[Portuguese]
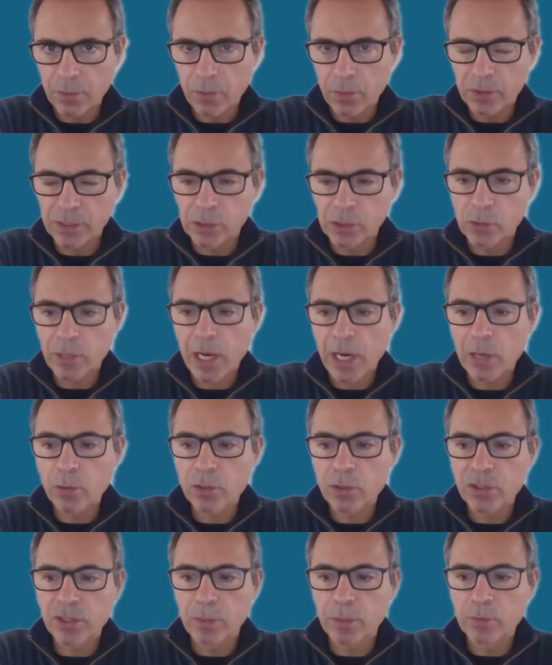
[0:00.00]
Ou seja, o que é que
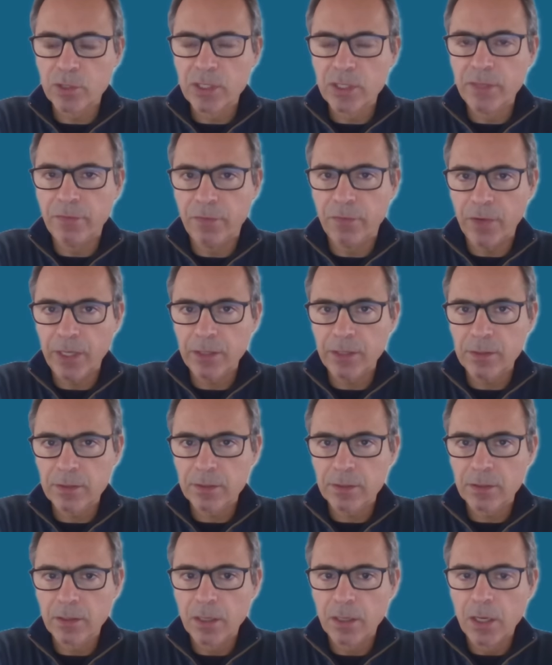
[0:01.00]
nós temos de
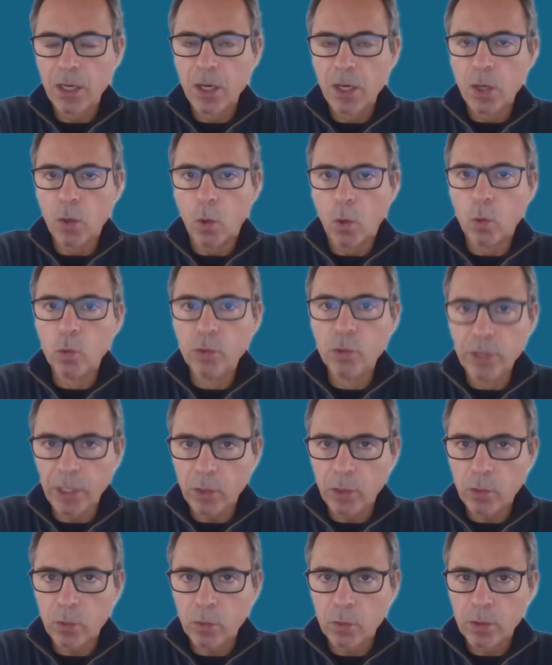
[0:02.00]
diferente,
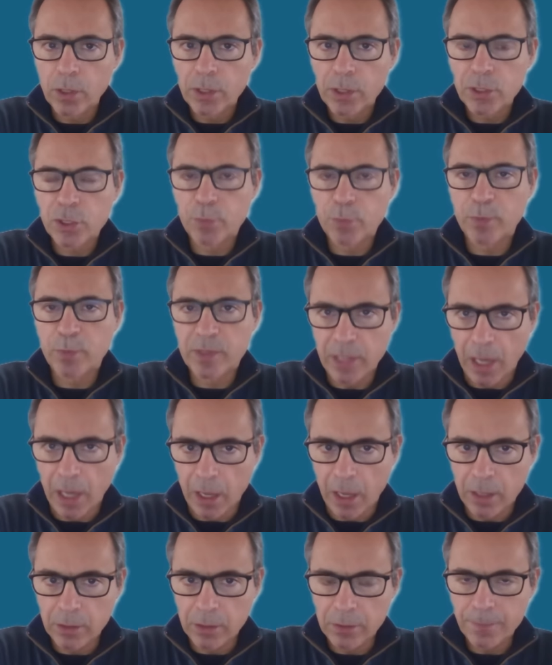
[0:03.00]
único,
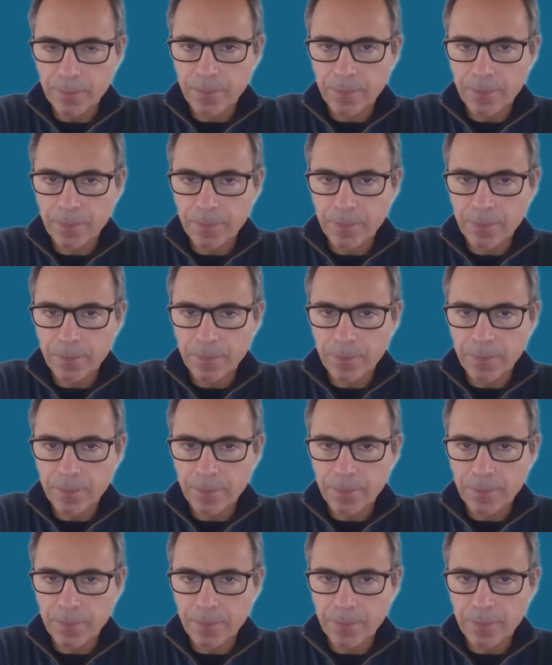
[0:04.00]
especial,